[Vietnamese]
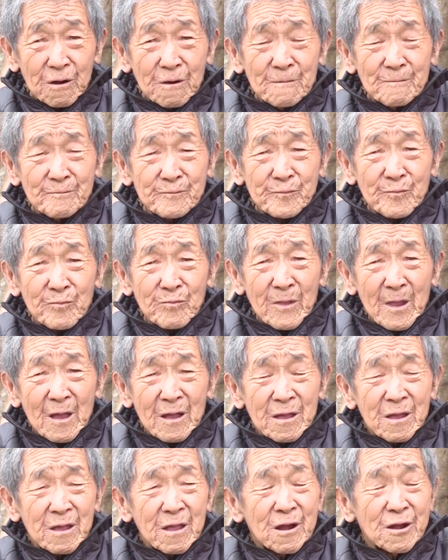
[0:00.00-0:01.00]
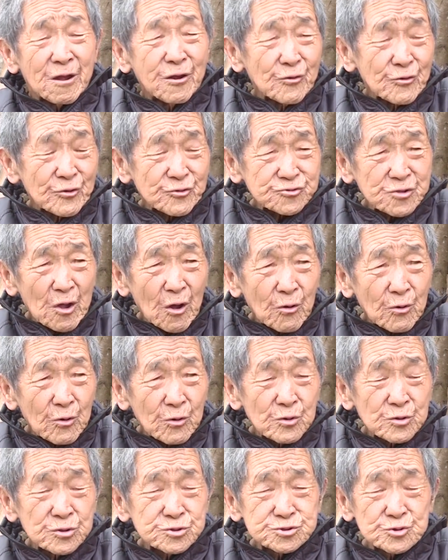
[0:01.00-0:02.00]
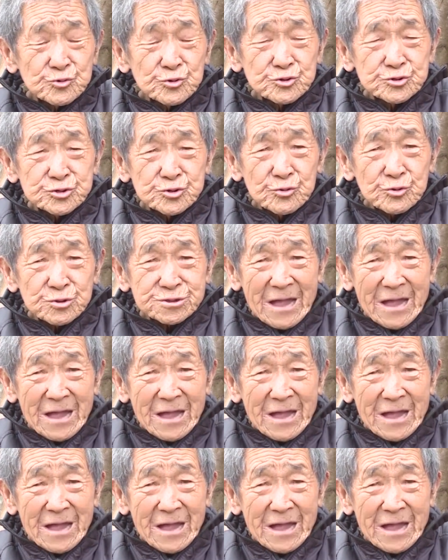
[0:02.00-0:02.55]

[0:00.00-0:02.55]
là giữ được cái tương lai của mỏ sát dân tộc mông ạ